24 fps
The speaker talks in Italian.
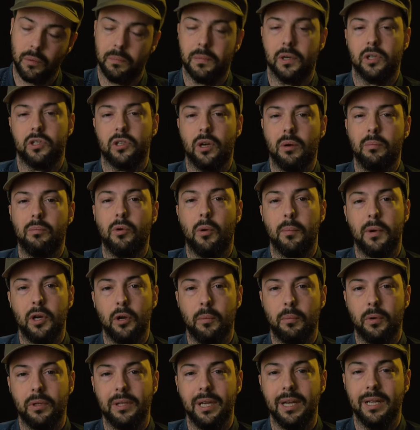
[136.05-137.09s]
perciò è un po' meno
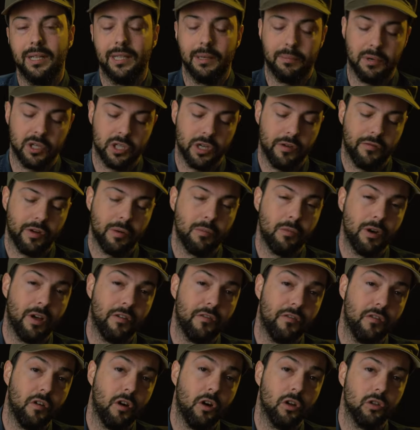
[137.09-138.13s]
potente, perciò avremo una
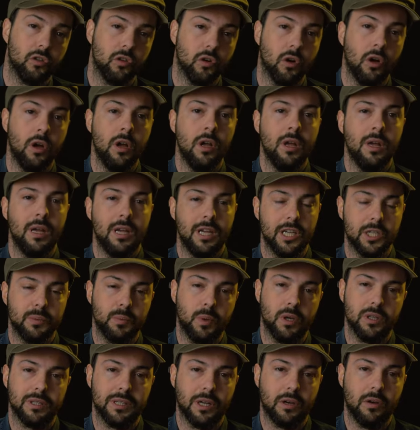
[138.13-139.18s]
foto
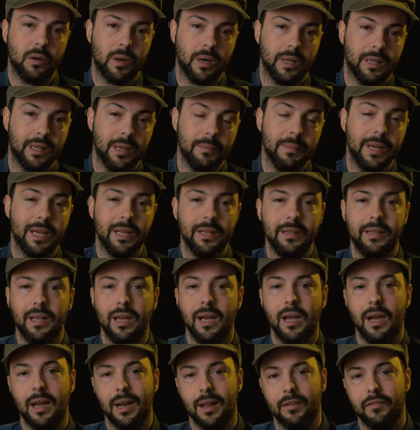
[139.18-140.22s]
esposta
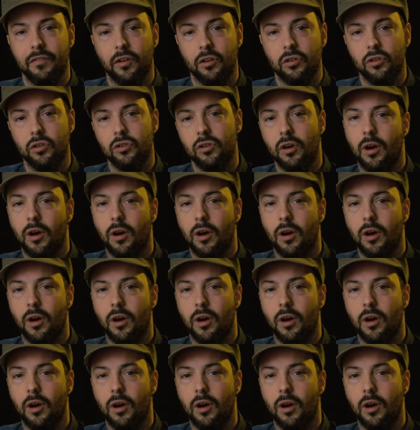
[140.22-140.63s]
correttamente e la foto